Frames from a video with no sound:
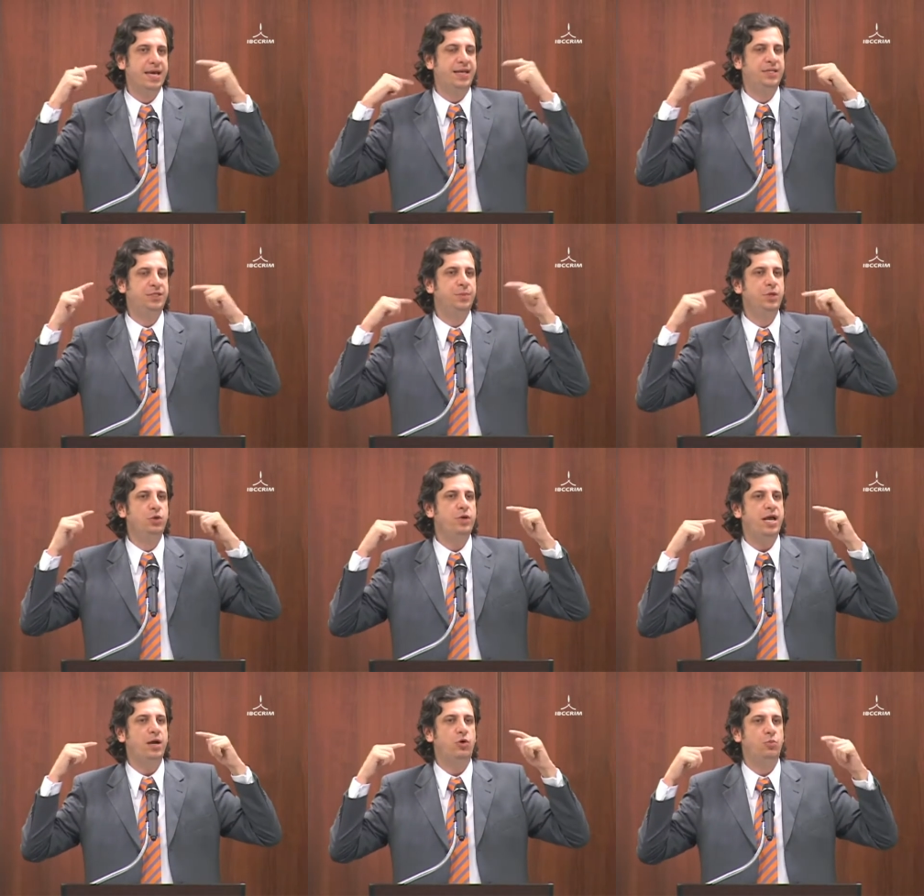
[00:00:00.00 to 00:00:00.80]
que
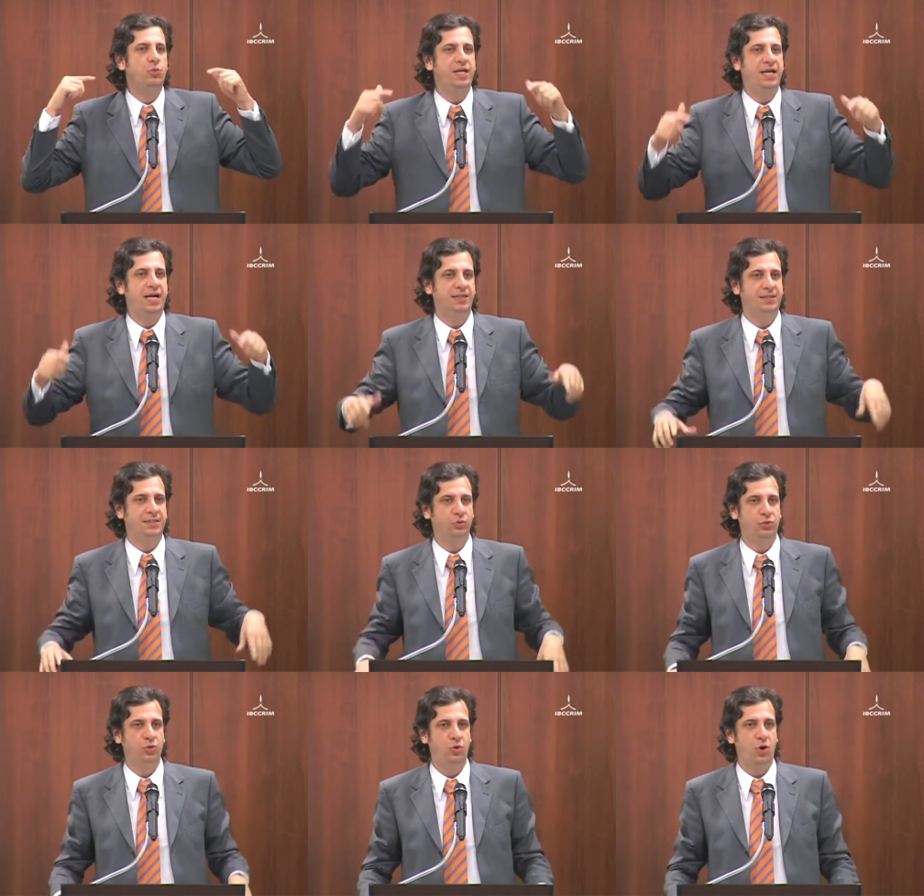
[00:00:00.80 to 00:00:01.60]
diminui a
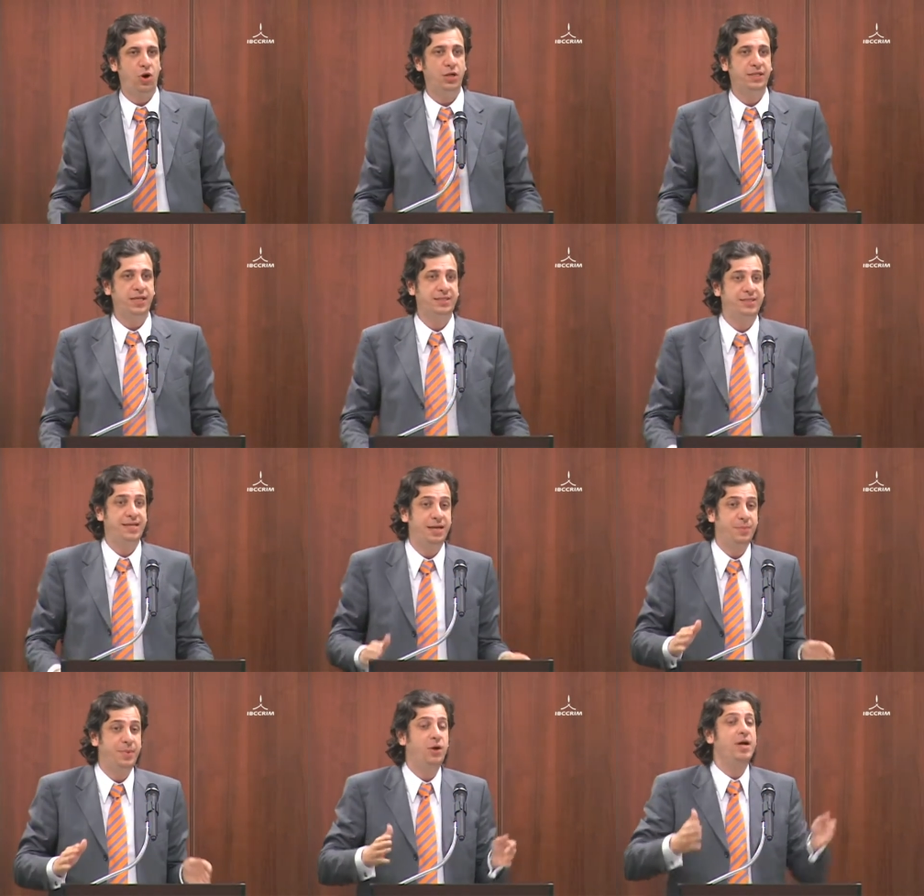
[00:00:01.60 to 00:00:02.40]
comunicação do córtex
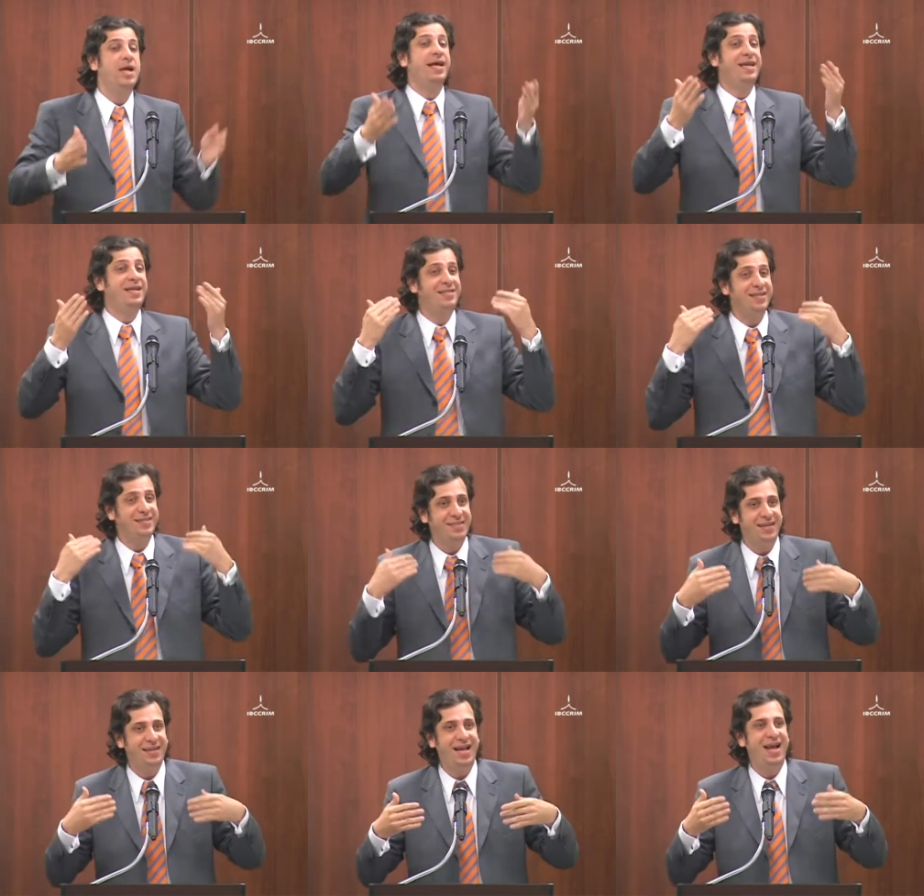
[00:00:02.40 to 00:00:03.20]
cerebral, que
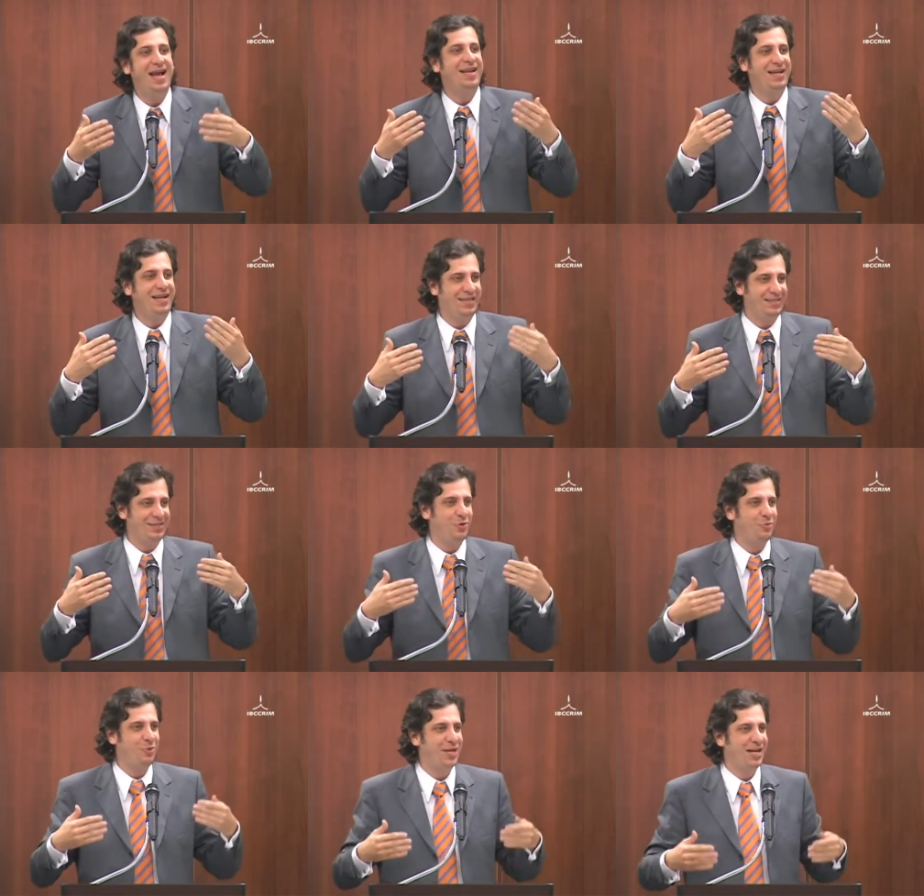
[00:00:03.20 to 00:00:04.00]
desacelera essa
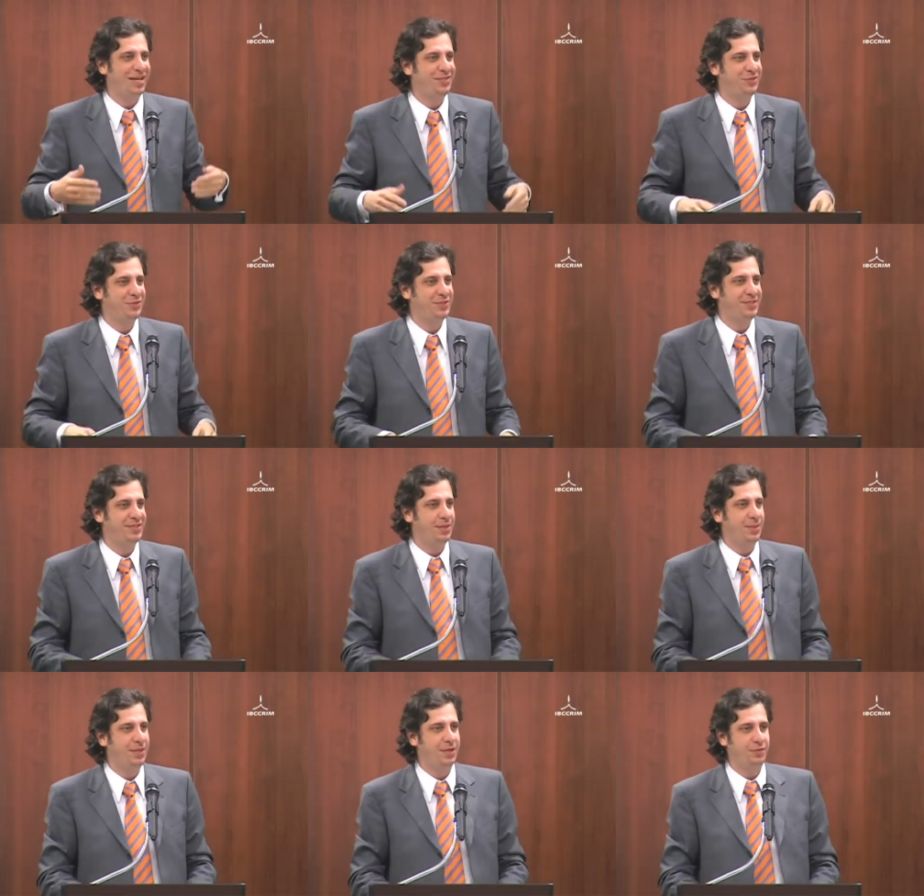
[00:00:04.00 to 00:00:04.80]
comunicação do
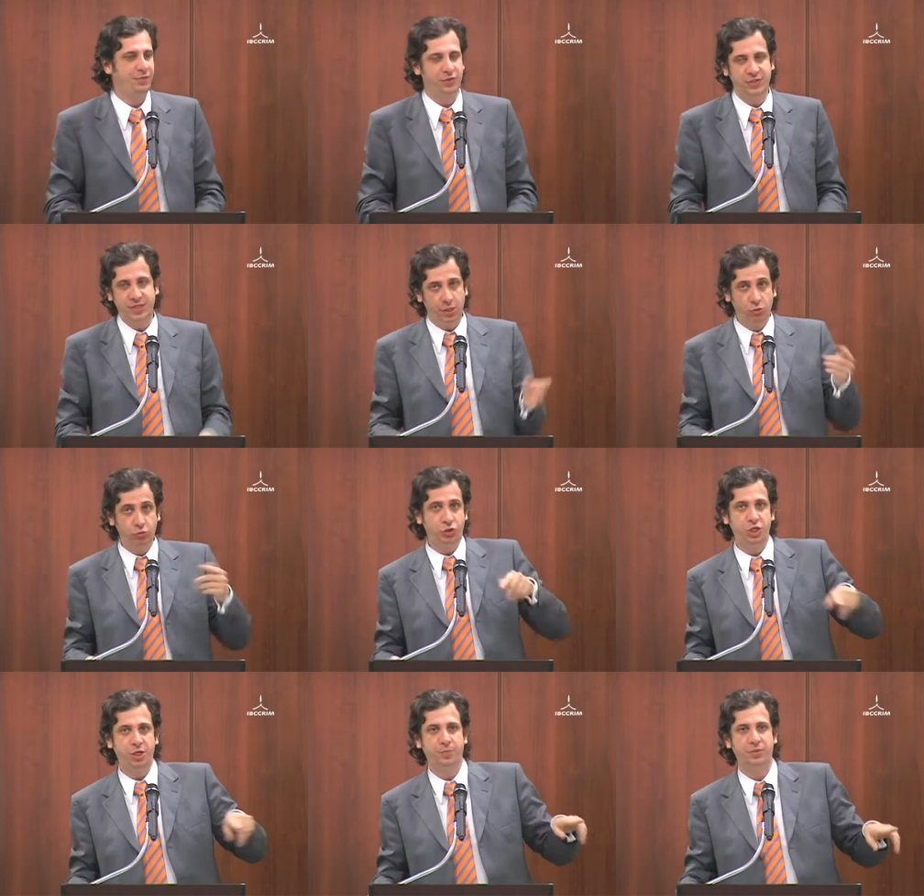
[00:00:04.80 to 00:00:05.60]
sistema nervoso. Então, é um
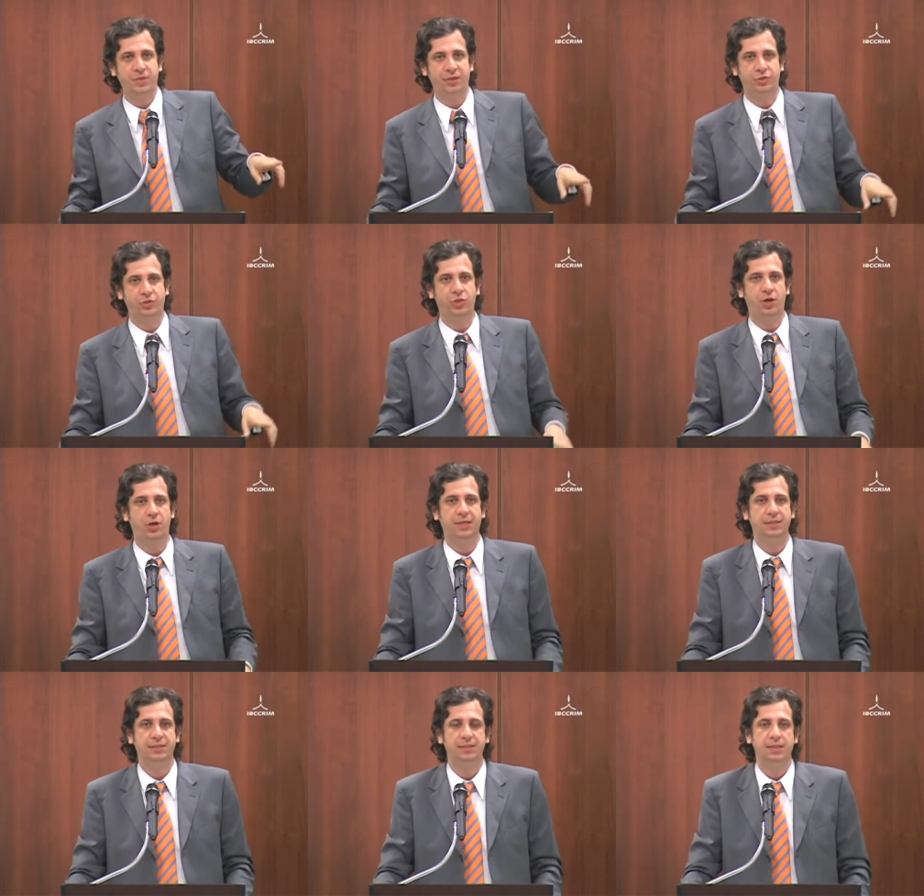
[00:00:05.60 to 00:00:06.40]
tipo das
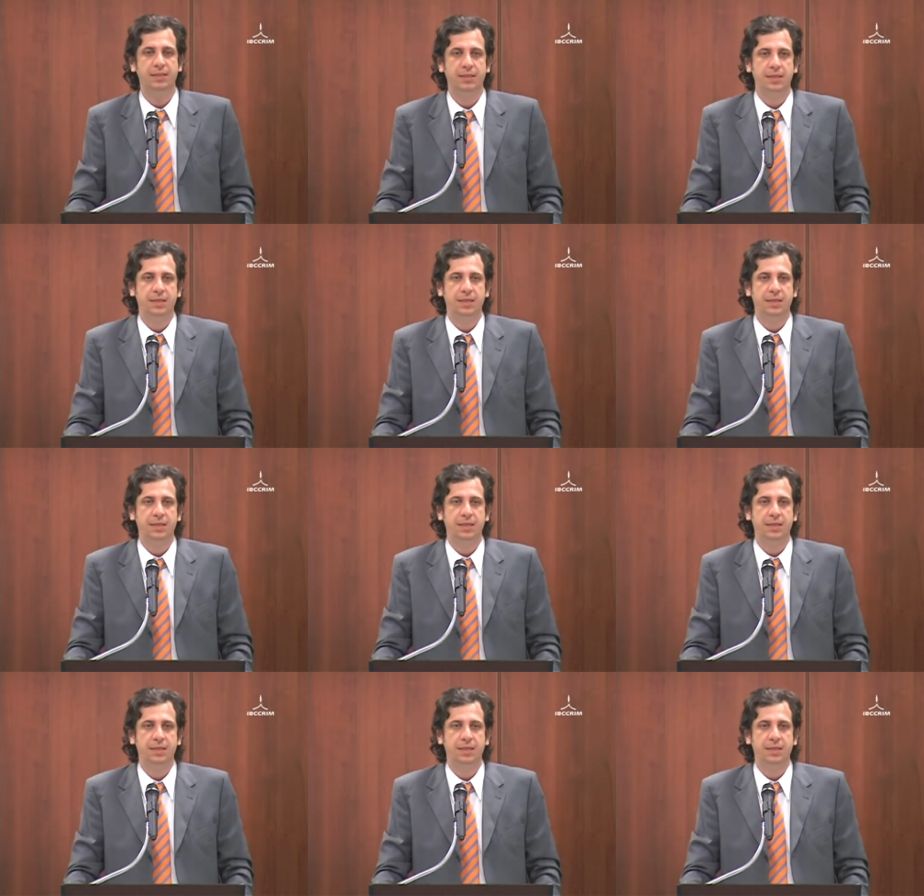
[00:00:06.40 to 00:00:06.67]
drogas.